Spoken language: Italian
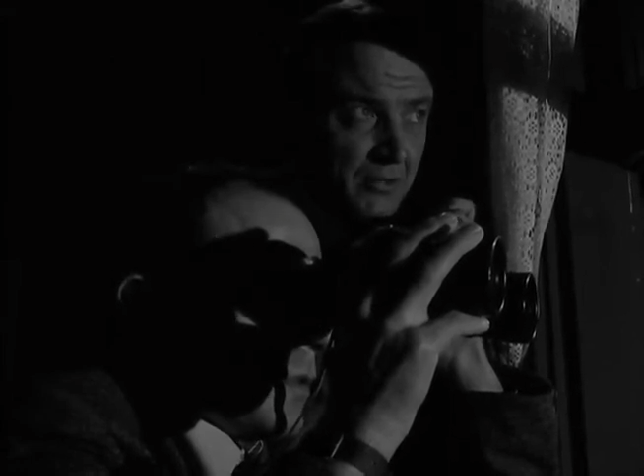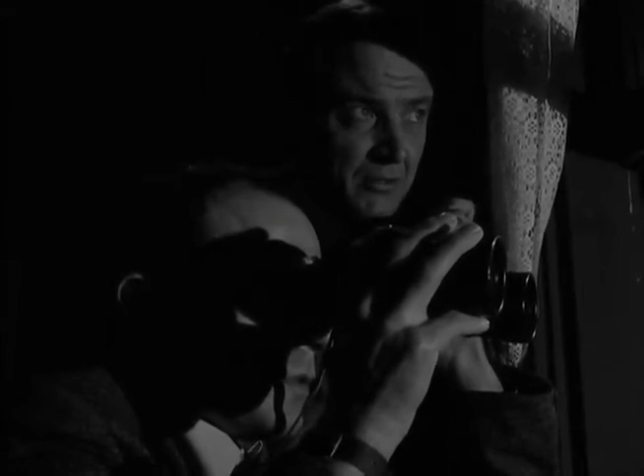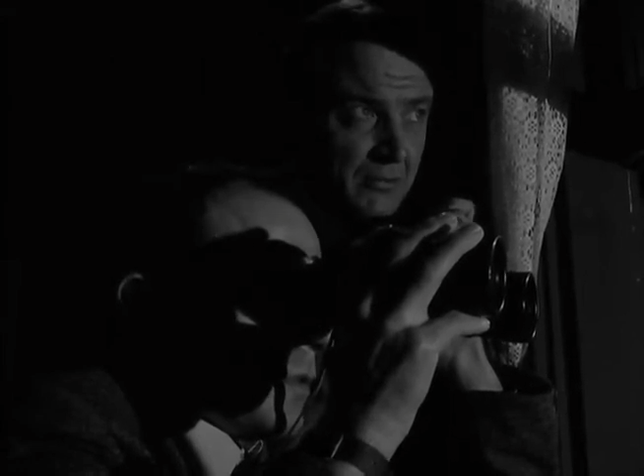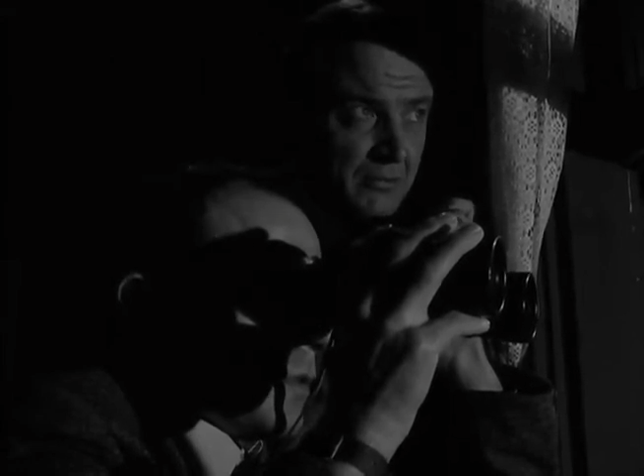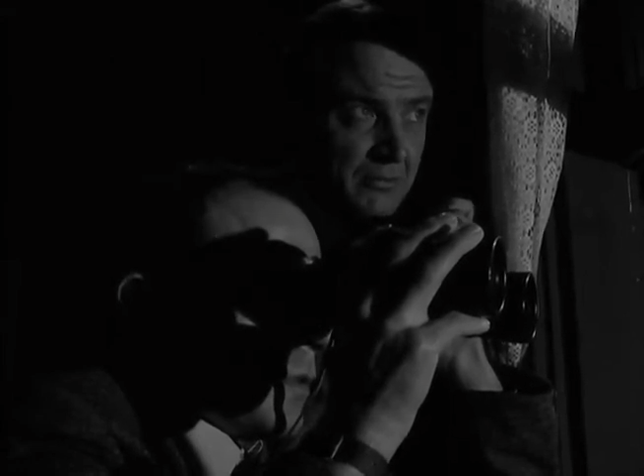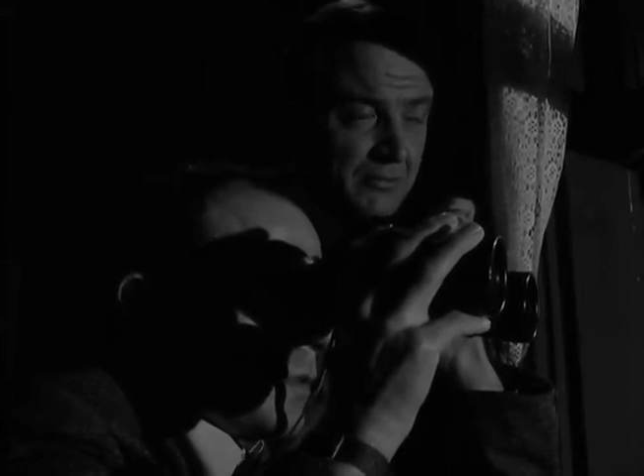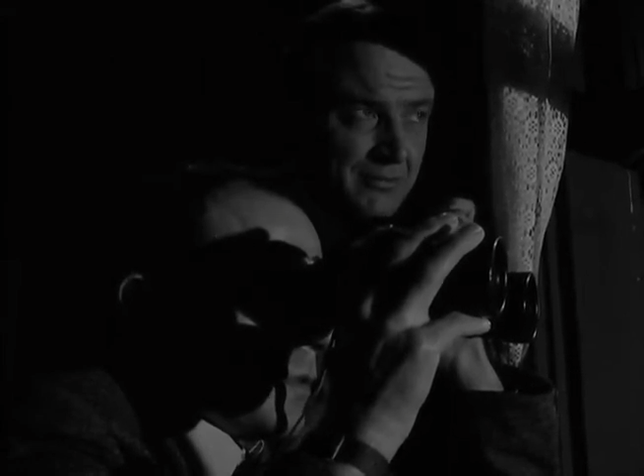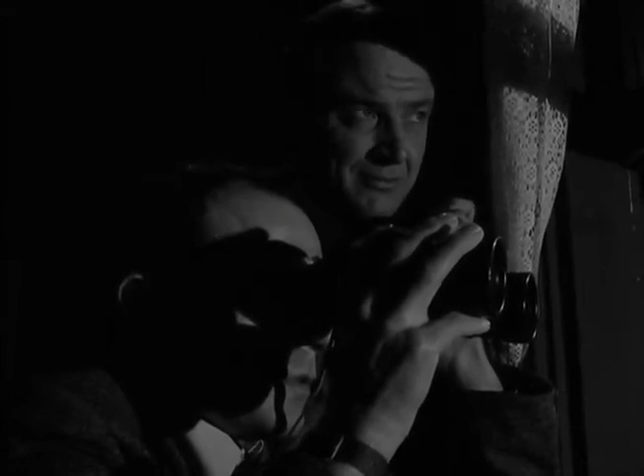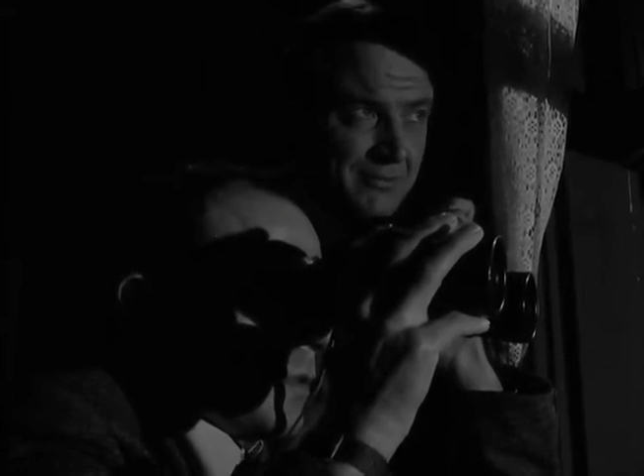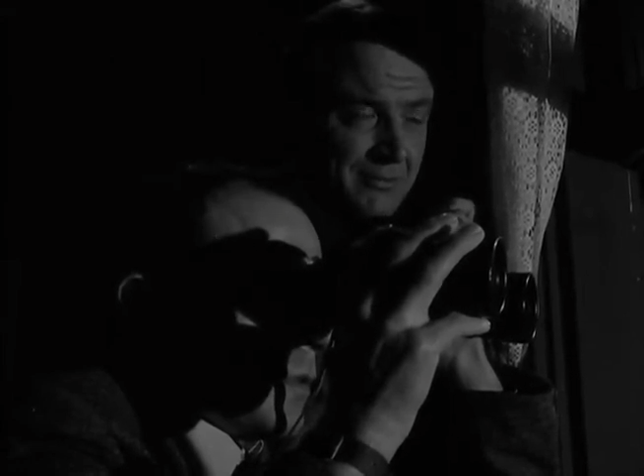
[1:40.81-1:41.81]
amici.
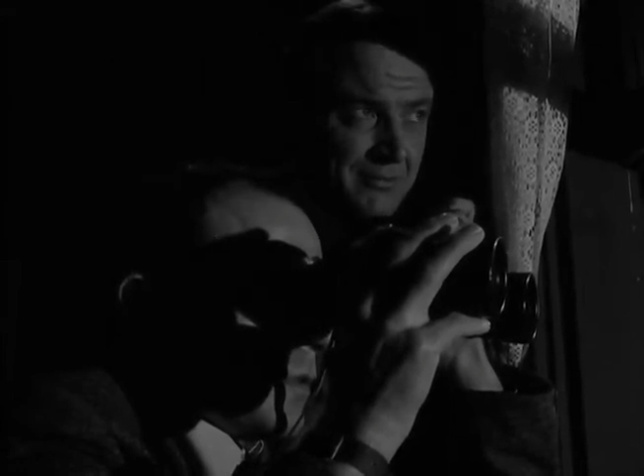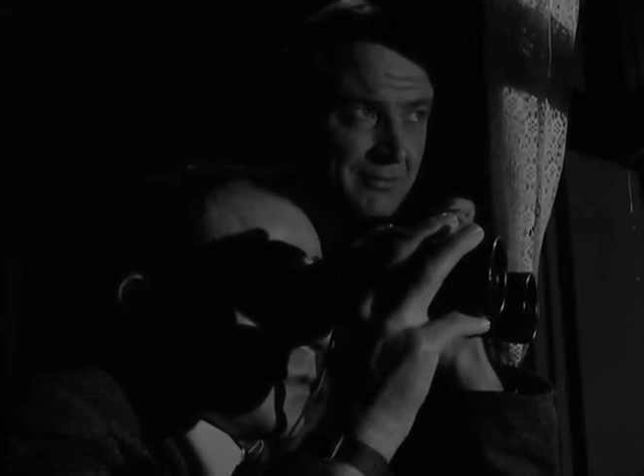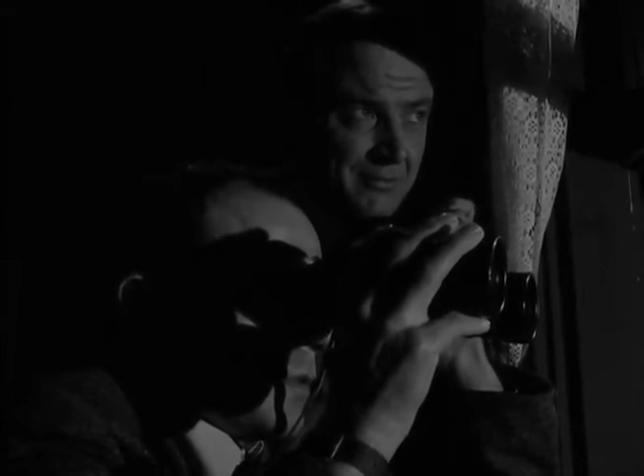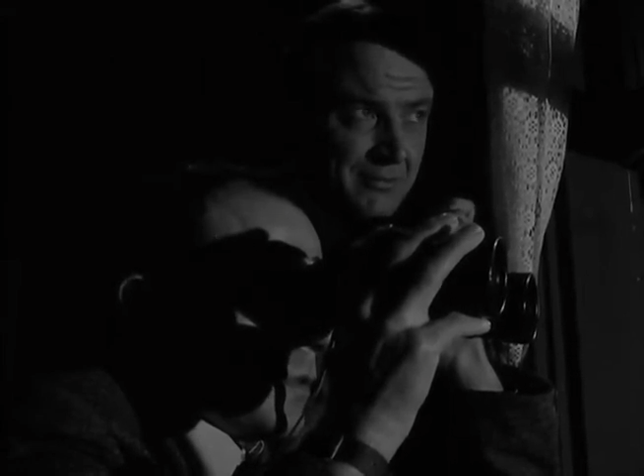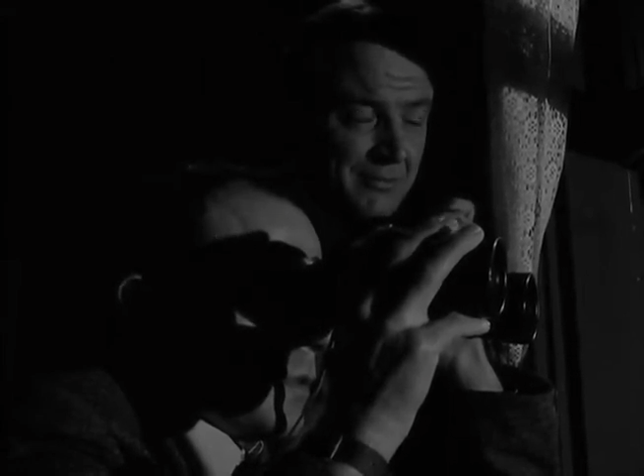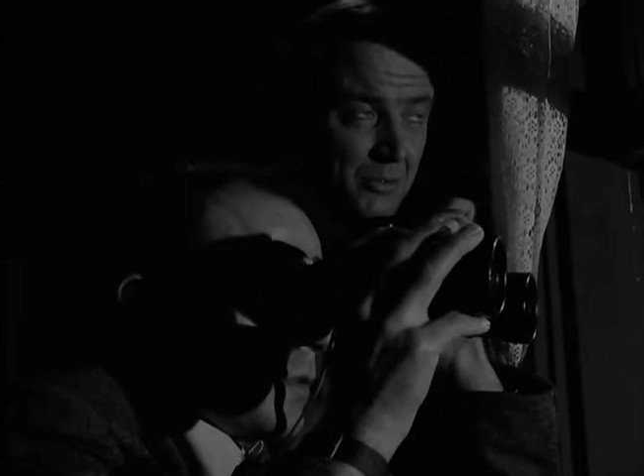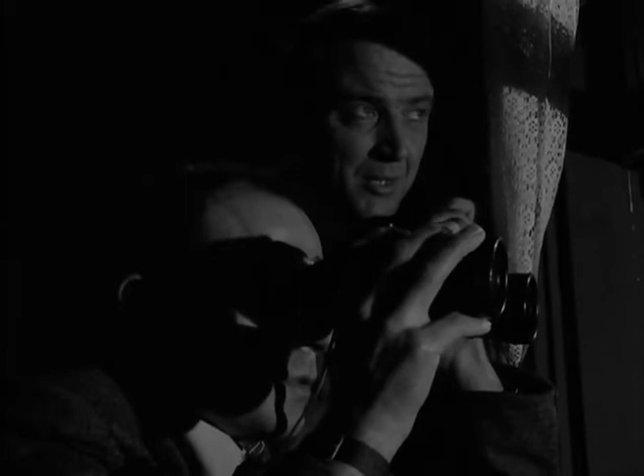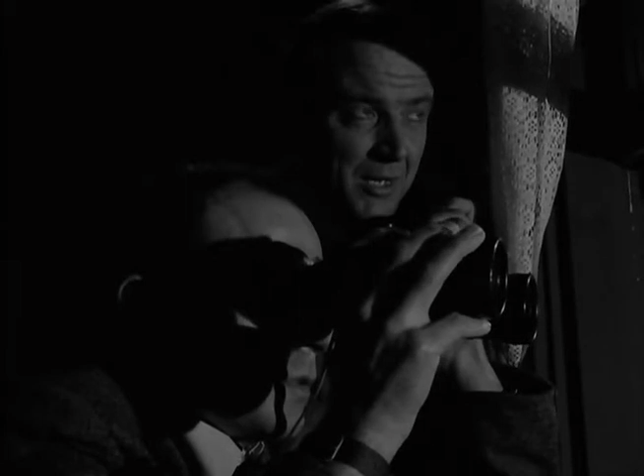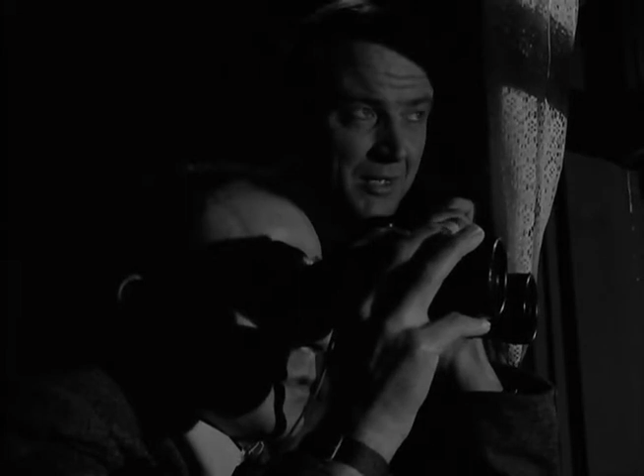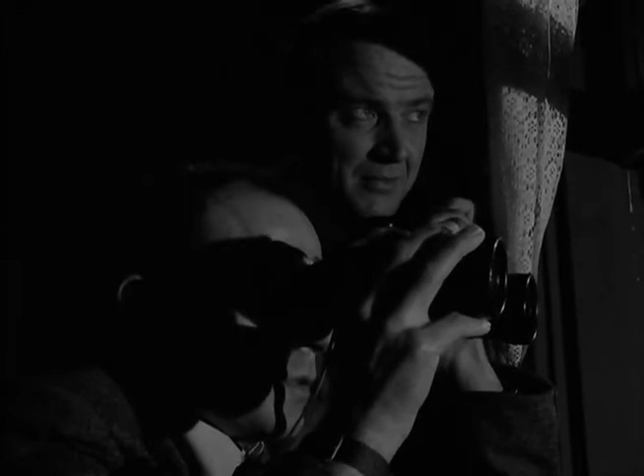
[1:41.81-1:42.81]

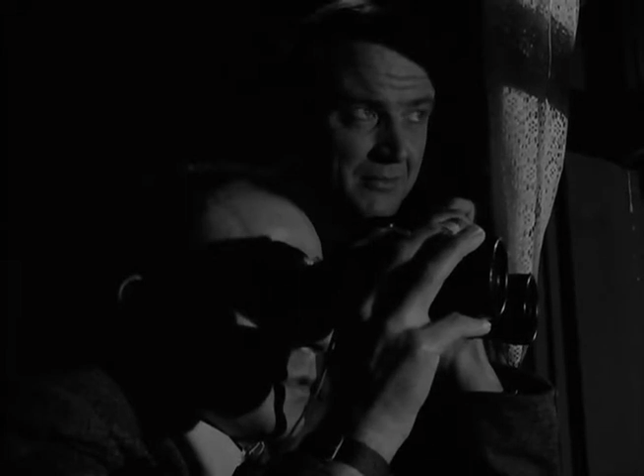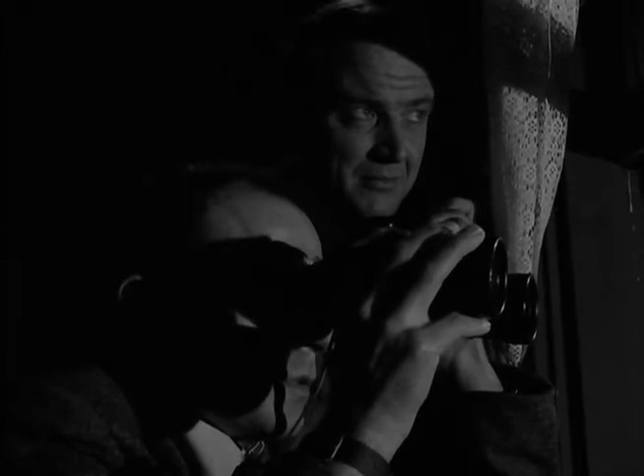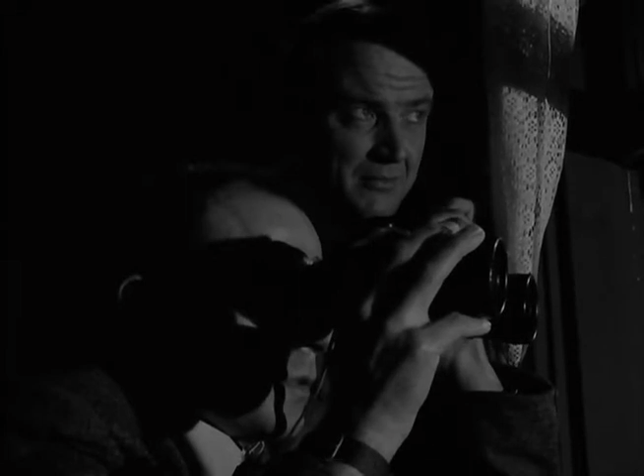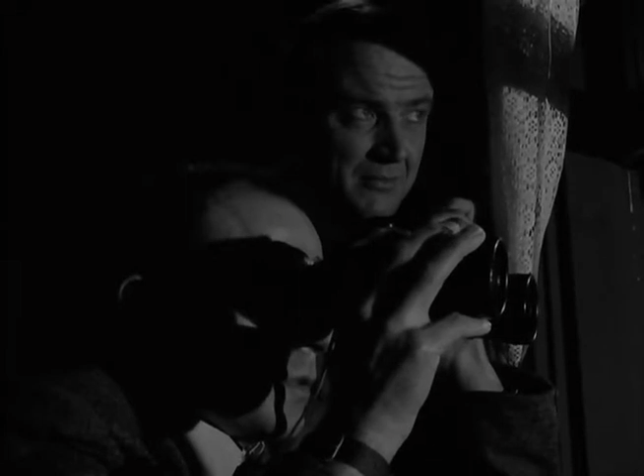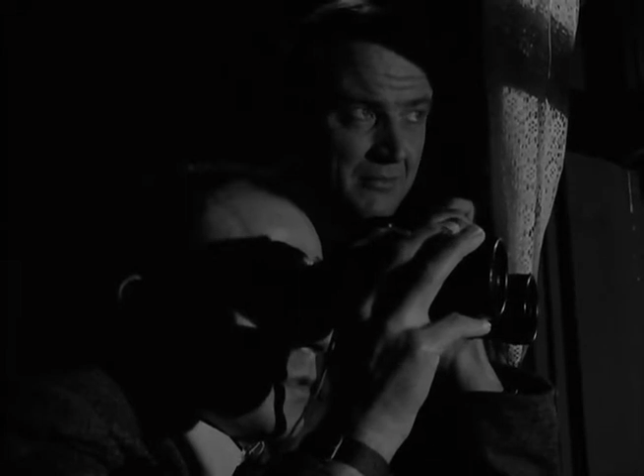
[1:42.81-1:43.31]
Arrivederci.